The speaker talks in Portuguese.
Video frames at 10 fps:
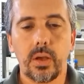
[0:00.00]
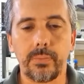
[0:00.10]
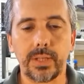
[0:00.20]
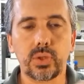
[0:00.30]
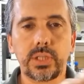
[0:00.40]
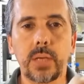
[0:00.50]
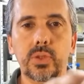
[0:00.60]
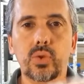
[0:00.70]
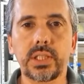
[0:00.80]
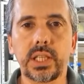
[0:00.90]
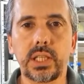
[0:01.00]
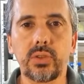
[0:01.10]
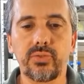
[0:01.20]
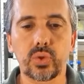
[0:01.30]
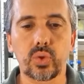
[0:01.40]
Mas os termistores aqui,
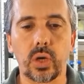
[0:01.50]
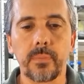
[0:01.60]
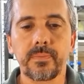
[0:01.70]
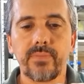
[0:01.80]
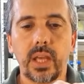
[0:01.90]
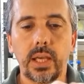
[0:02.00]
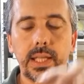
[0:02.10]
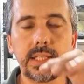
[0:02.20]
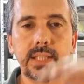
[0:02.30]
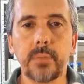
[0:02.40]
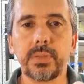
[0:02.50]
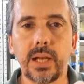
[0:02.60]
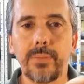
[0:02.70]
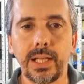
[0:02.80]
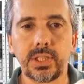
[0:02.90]
difusor, eles sempre
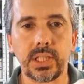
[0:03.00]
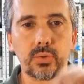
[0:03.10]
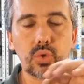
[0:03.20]
trabalham assim.